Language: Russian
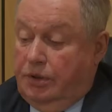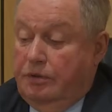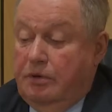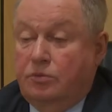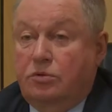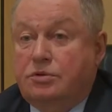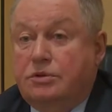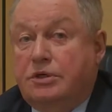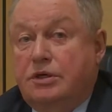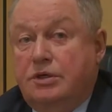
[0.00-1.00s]
Я вам
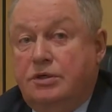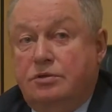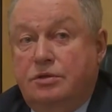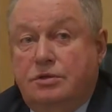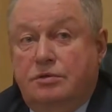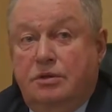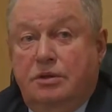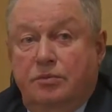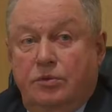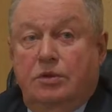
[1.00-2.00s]
должен сказать, что
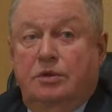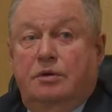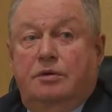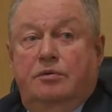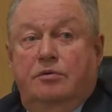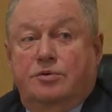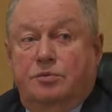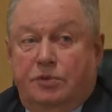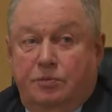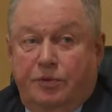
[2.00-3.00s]
действительно мне, в
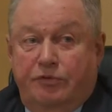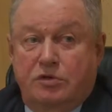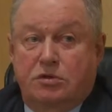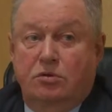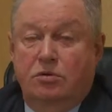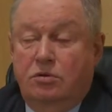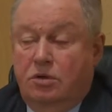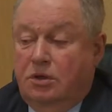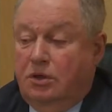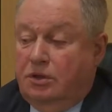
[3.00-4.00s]
общем-то, повезло,
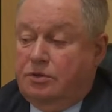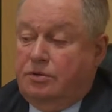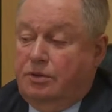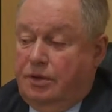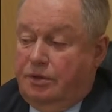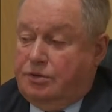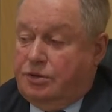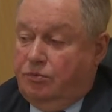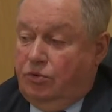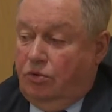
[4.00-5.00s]
что я
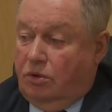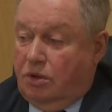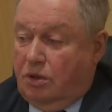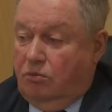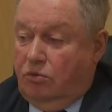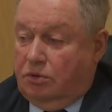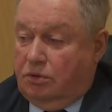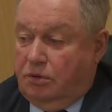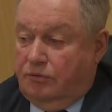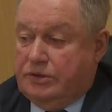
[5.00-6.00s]
очень много
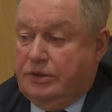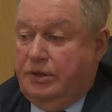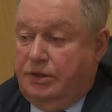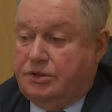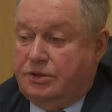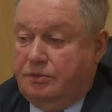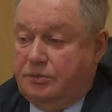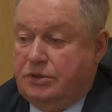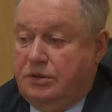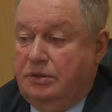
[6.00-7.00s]
работал в
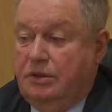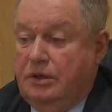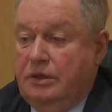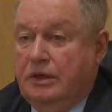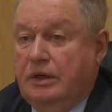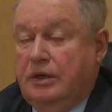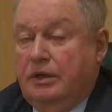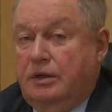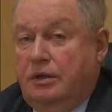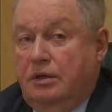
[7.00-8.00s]
историческом центре,
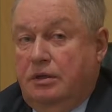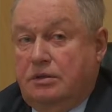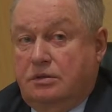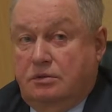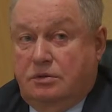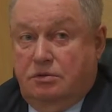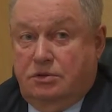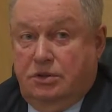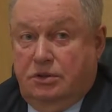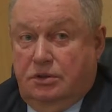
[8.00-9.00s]
и
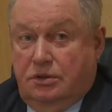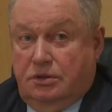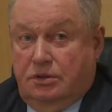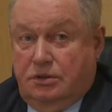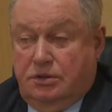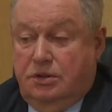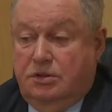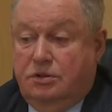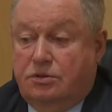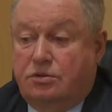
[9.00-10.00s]
совершенно
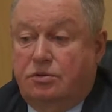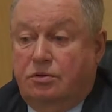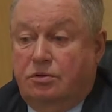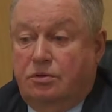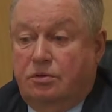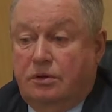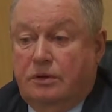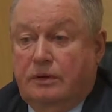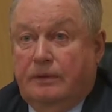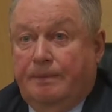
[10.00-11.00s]
естественно, что
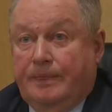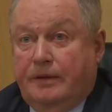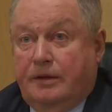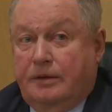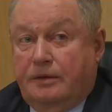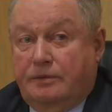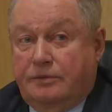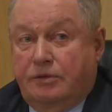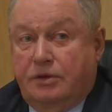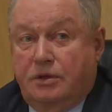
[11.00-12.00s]
Э, в
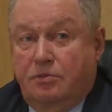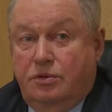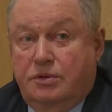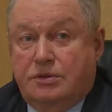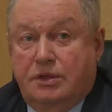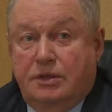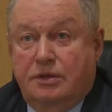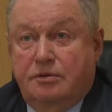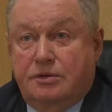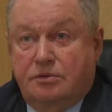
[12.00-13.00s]
своей работе
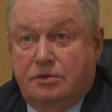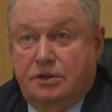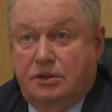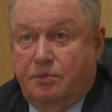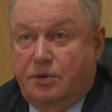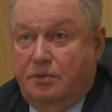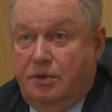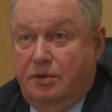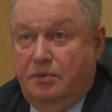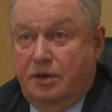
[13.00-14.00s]
сталкивался вот с этой
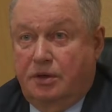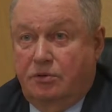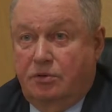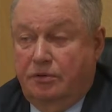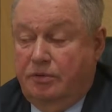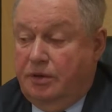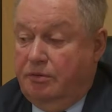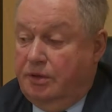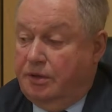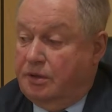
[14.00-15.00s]
проблемой, о которой вы
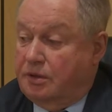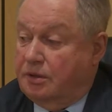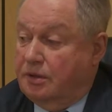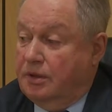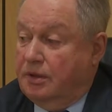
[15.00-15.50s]
говорите.